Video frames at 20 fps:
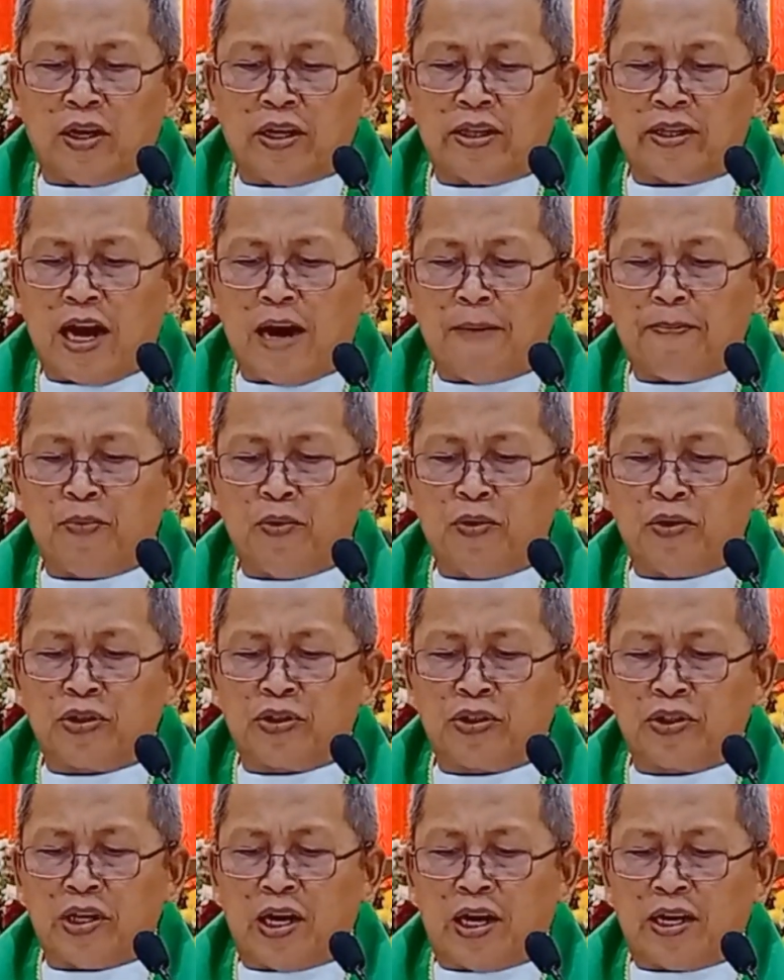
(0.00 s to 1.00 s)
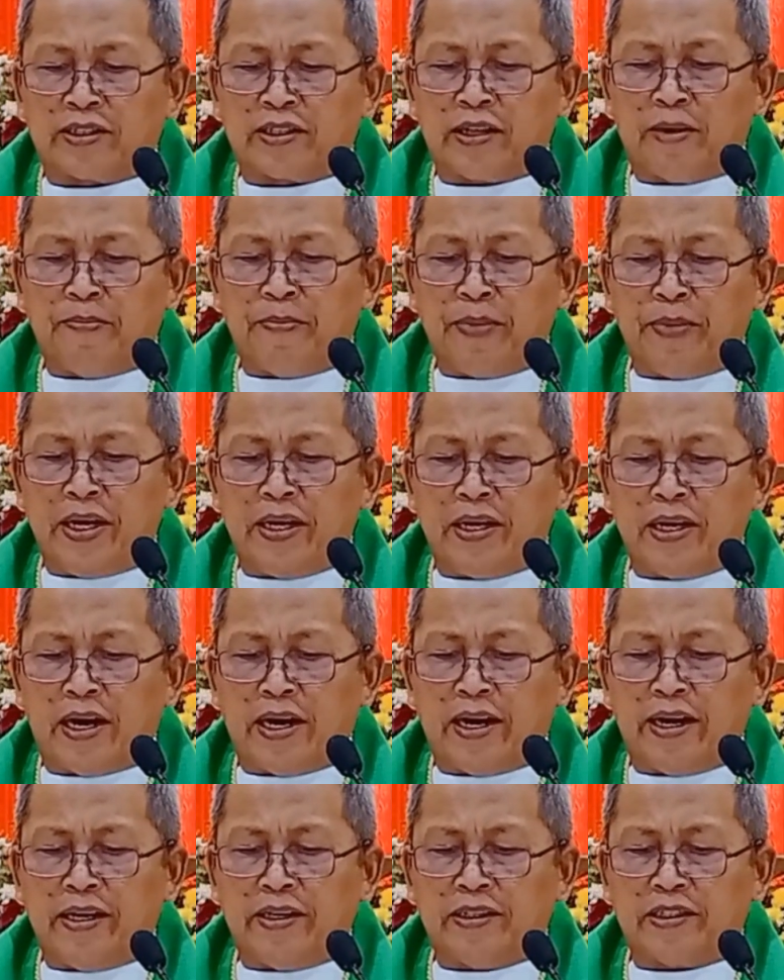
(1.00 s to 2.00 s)
O gitapos ang
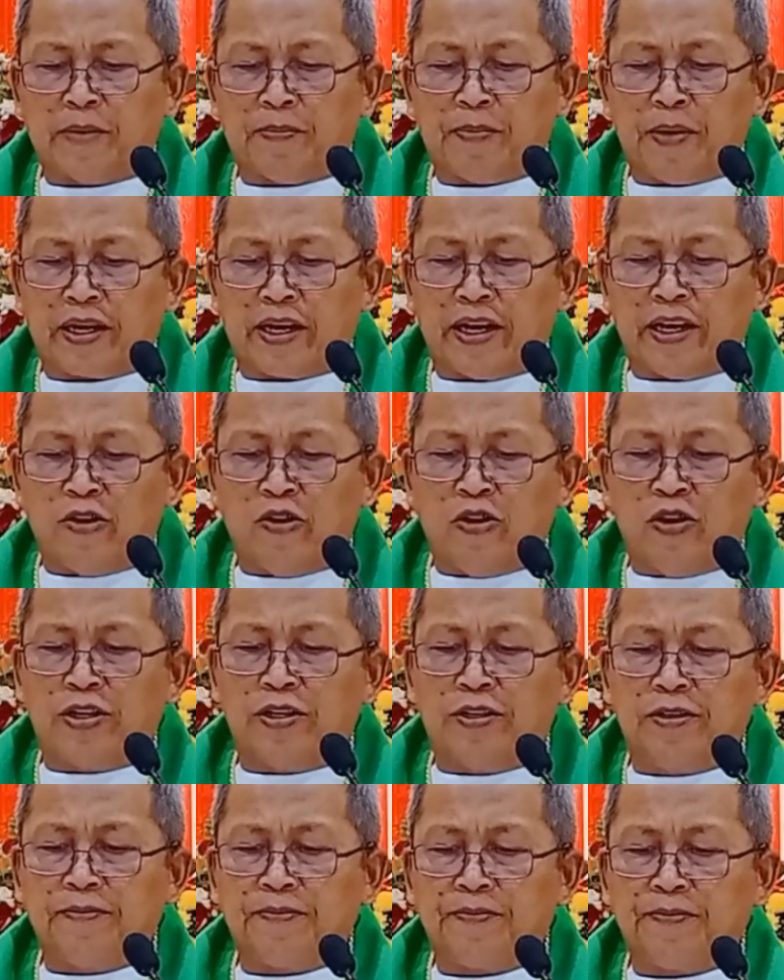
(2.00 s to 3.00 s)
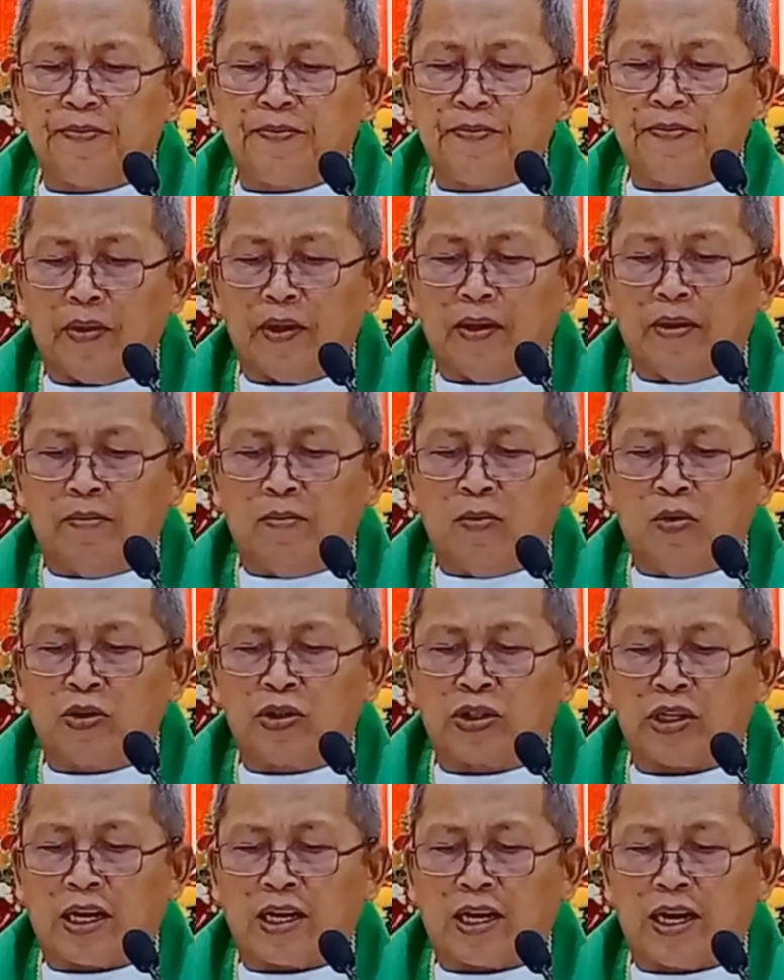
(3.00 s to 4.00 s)
sambingay sa pag-ingon,
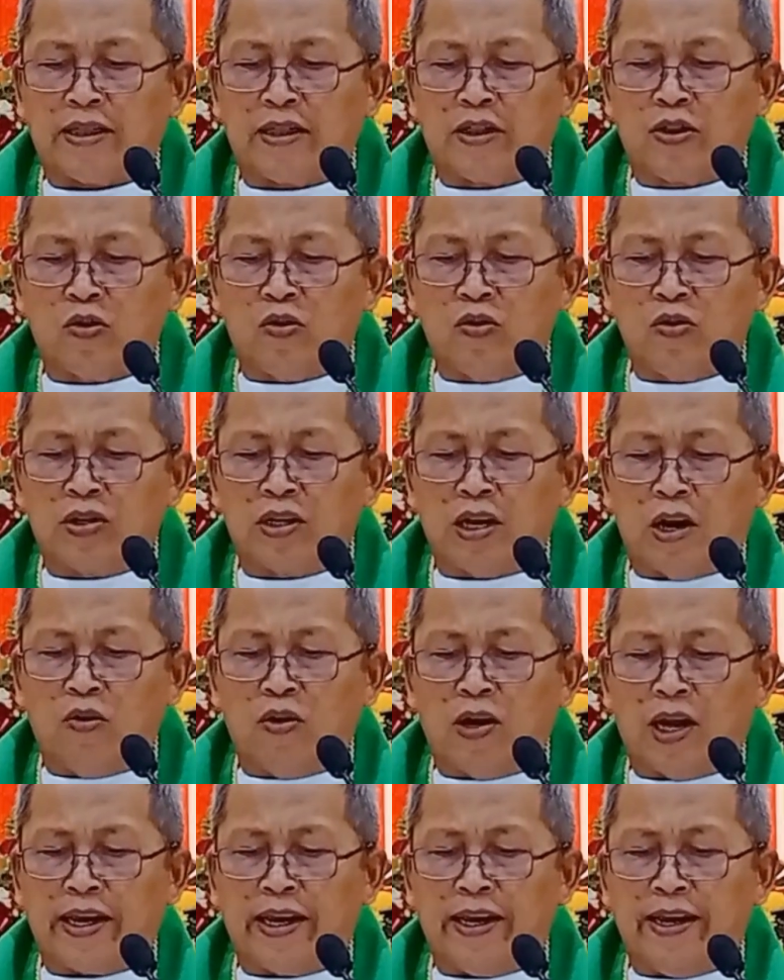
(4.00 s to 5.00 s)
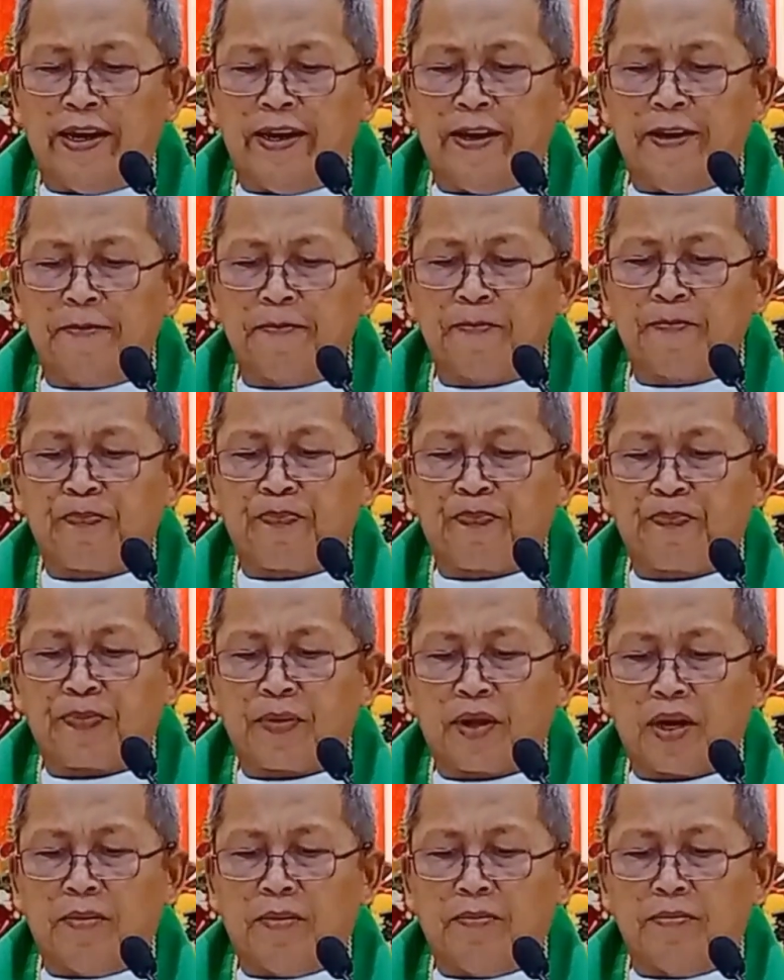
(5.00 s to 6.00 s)
busa kadtong naulahi,
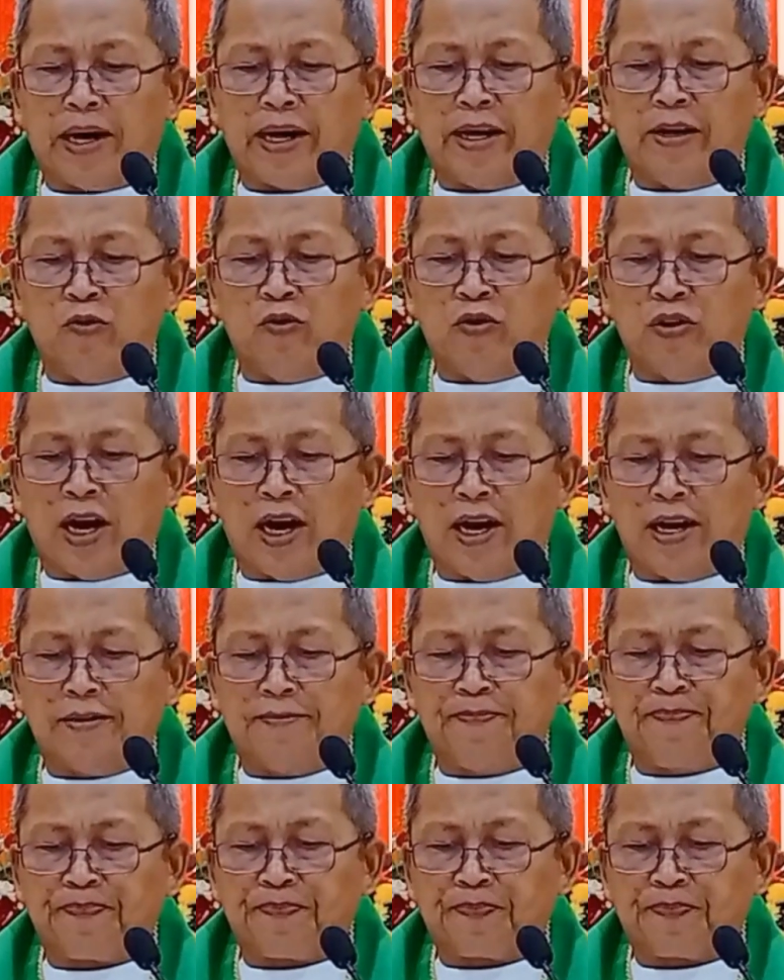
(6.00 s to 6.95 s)
mahiuna,